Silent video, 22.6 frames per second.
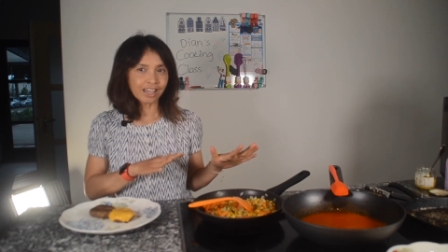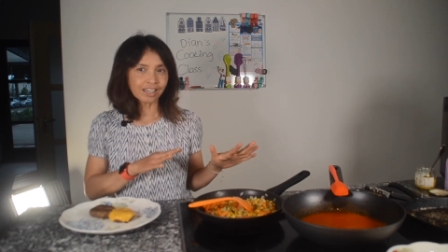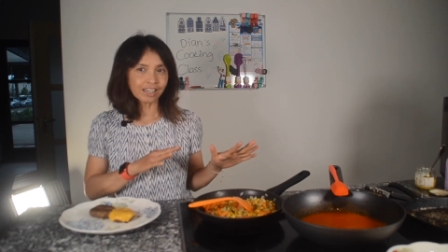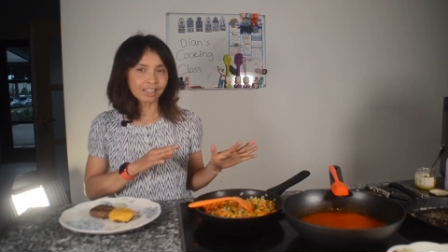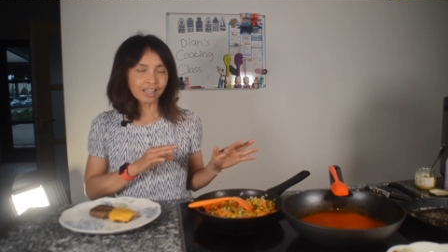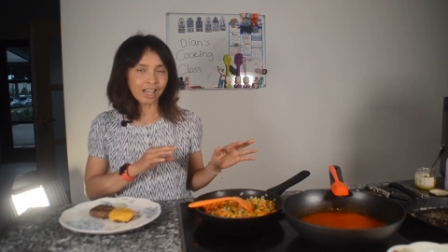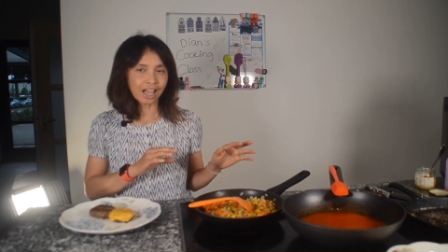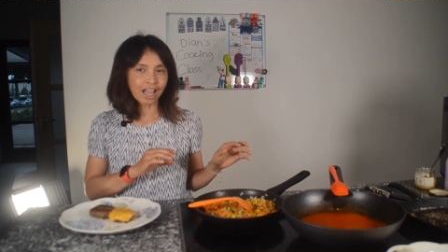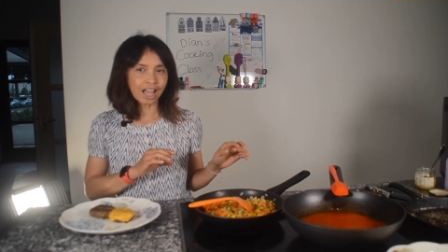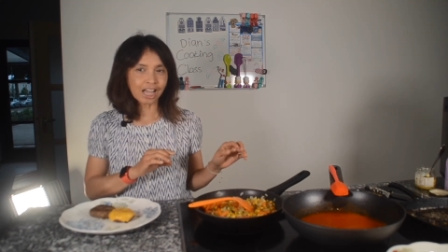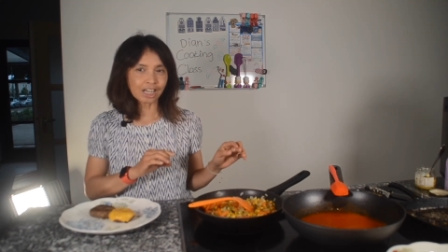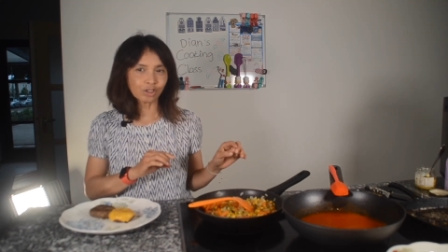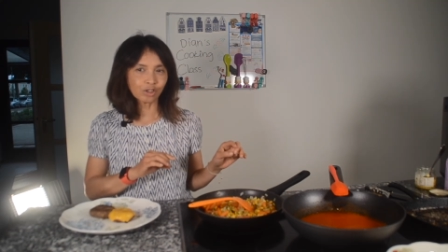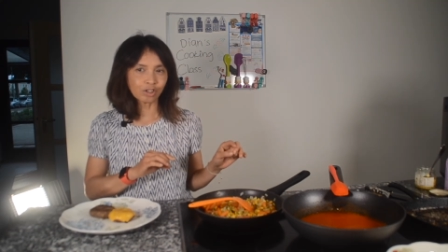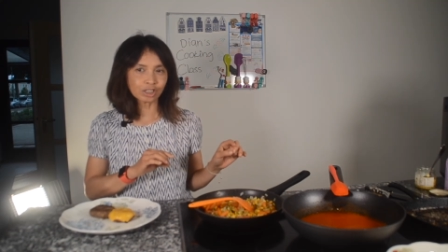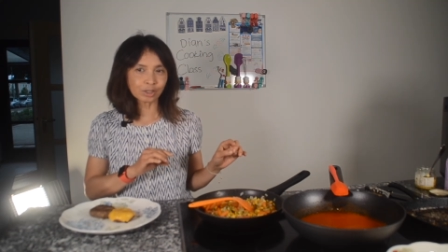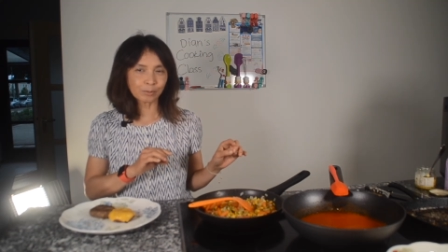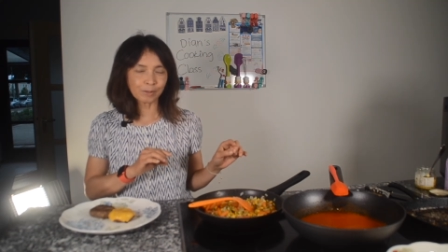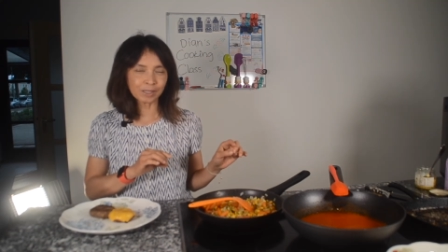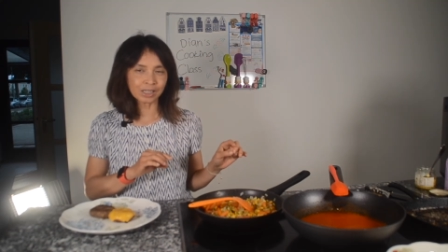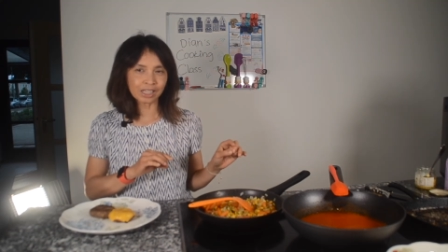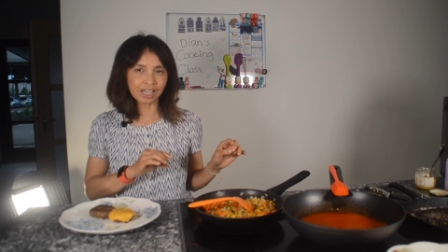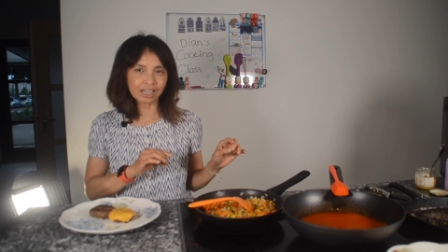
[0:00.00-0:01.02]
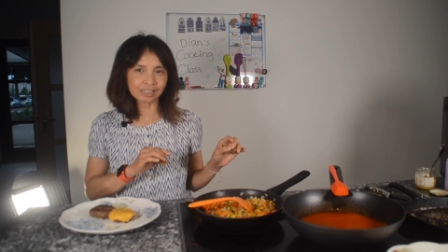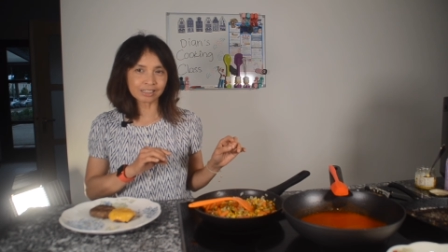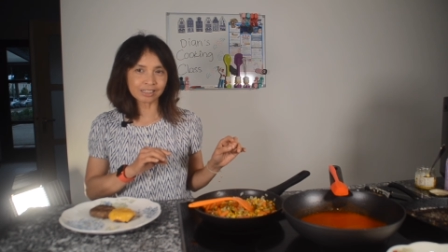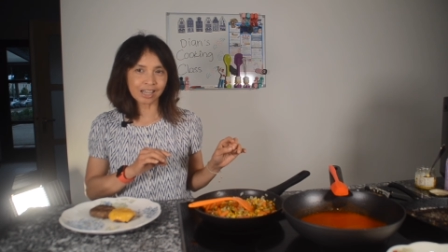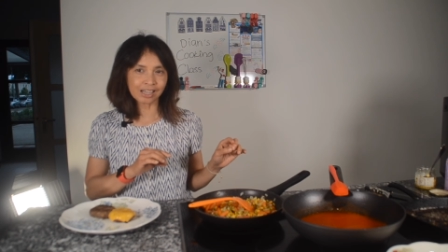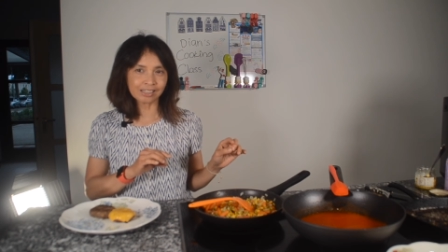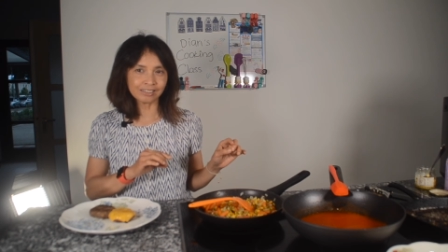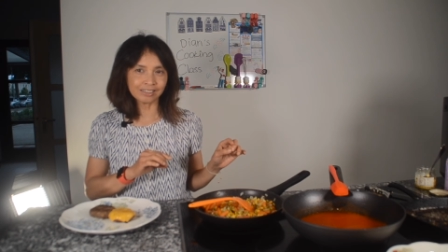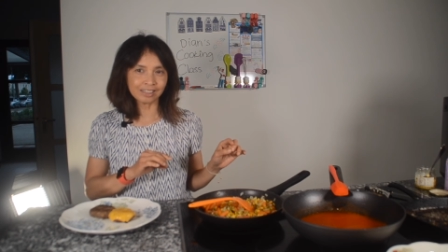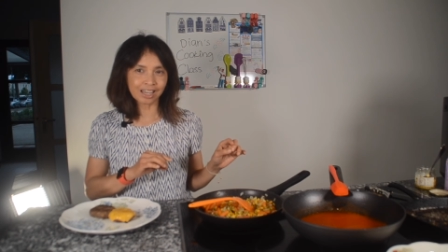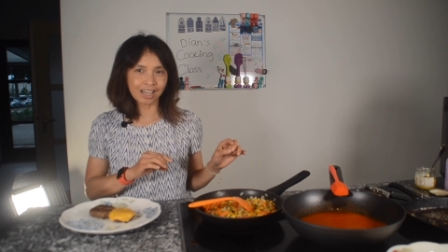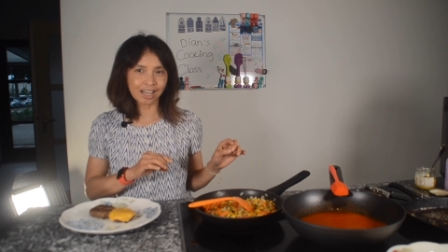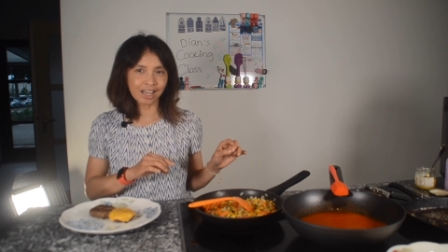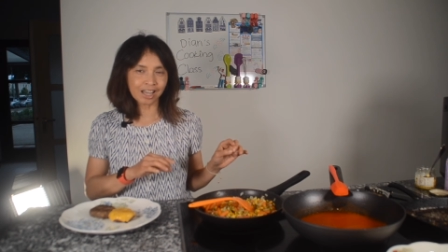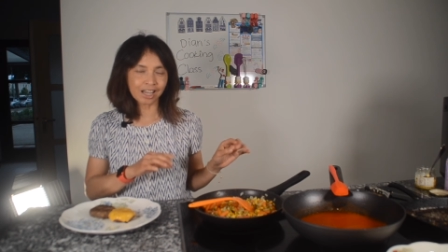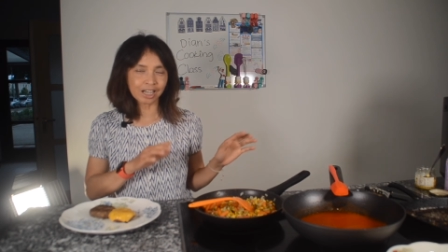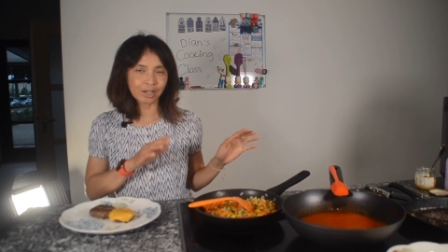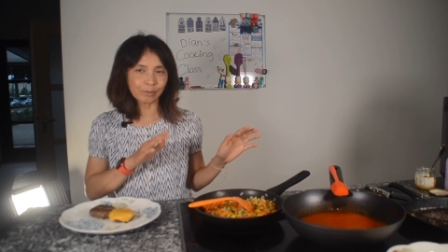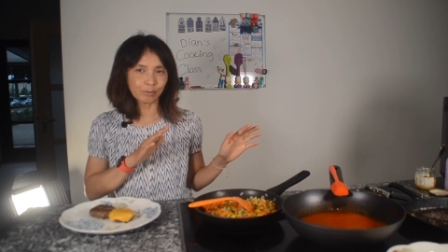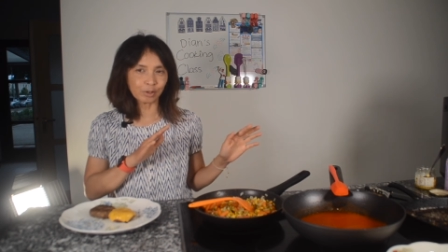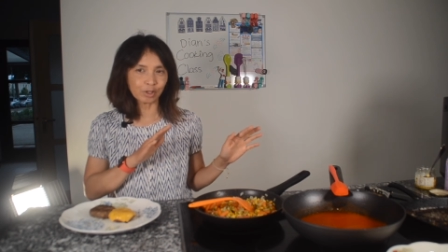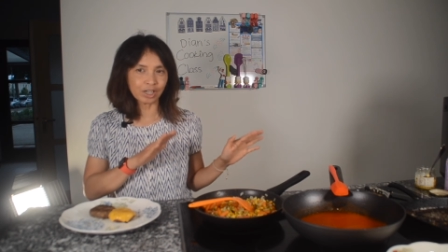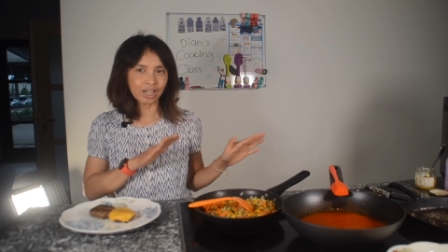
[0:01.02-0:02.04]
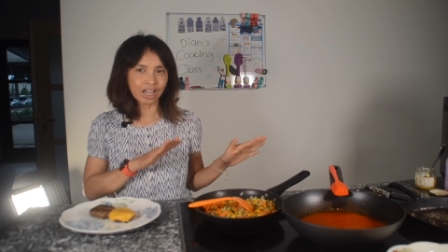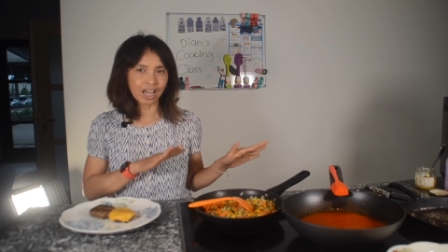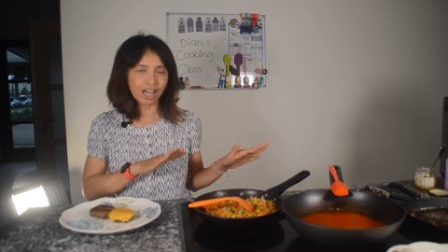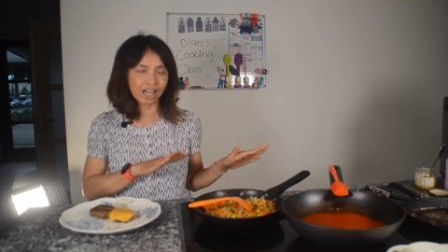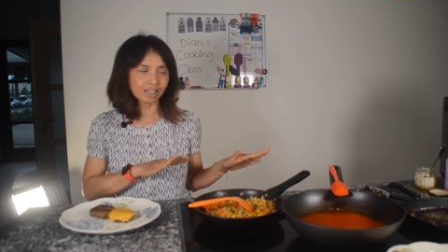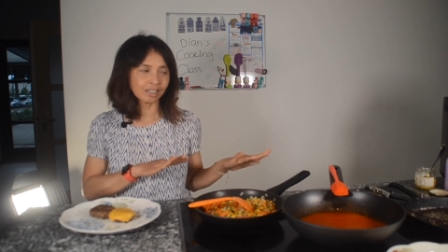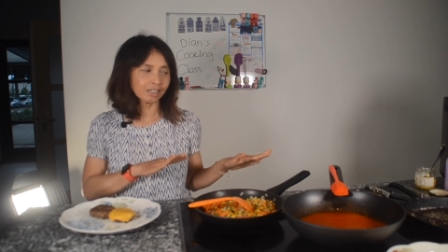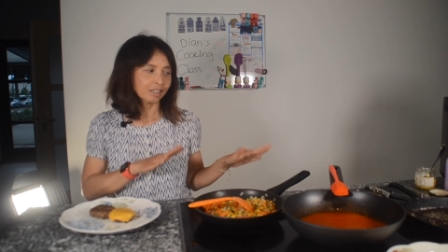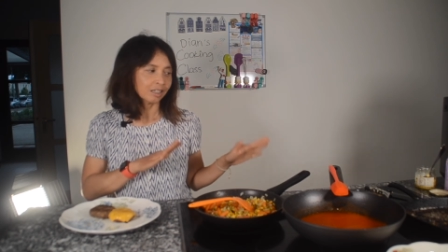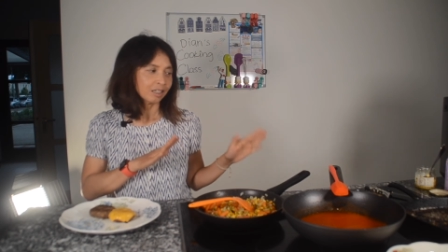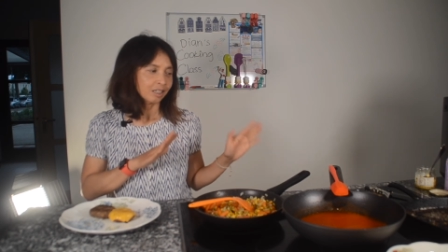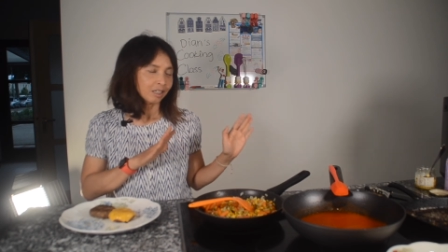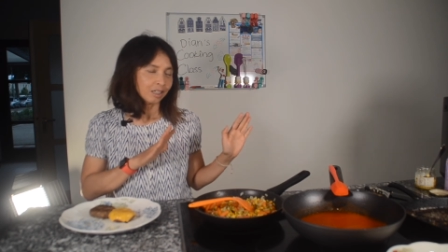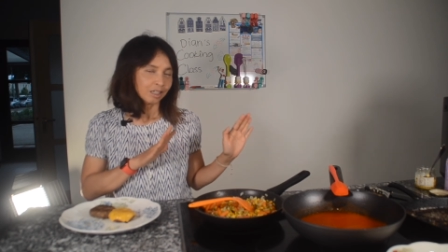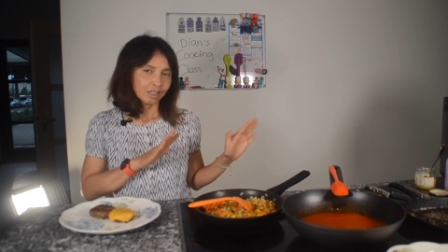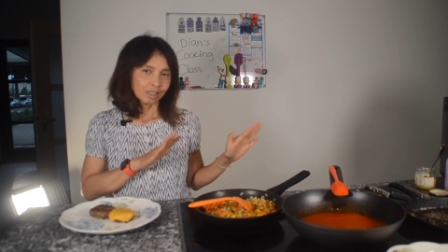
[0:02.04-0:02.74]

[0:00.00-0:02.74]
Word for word: kita aduk sebentar saja, kemudian